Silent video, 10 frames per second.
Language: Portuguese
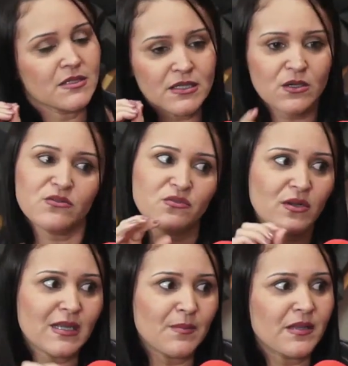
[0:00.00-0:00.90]
Não, vou
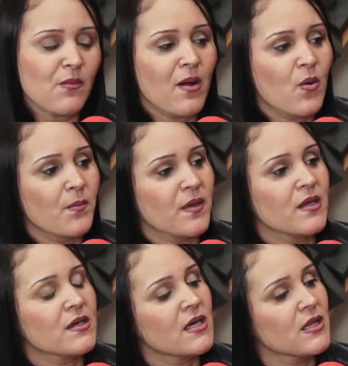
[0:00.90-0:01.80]
adaptar uma
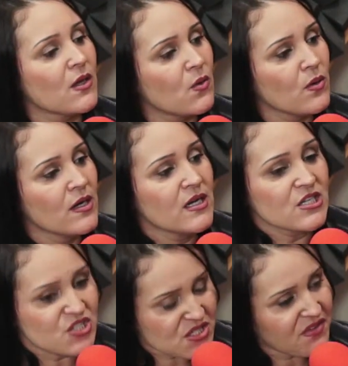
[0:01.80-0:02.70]
roupinha que não
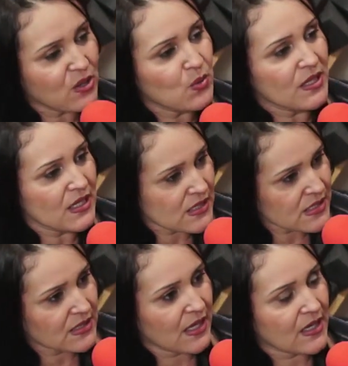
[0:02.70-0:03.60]

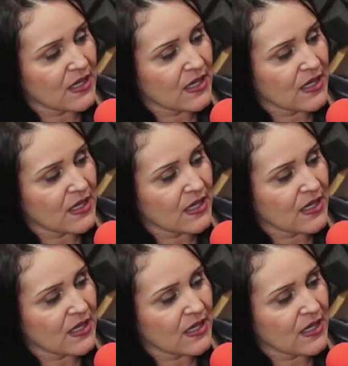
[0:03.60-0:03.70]
desvalorize, né?